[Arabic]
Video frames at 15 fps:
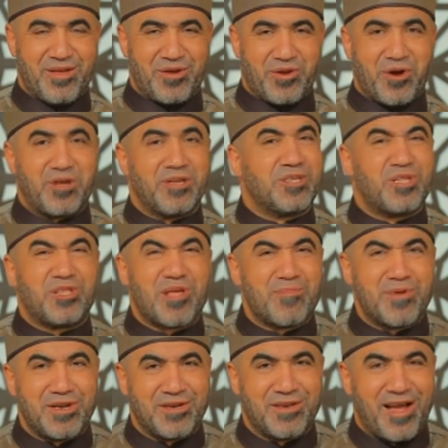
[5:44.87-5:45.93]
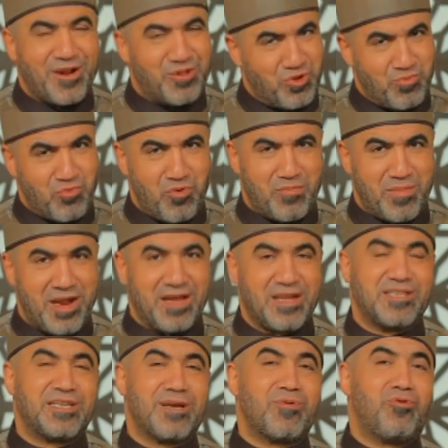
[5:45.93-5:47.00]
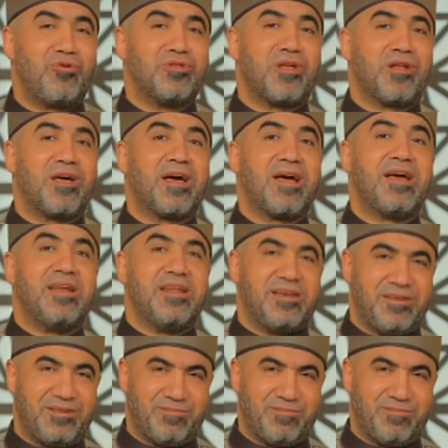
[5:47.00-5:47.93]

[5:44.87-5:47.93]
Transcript: رخيص الثمن عندهم هم لكن ثمنه عند الله غالي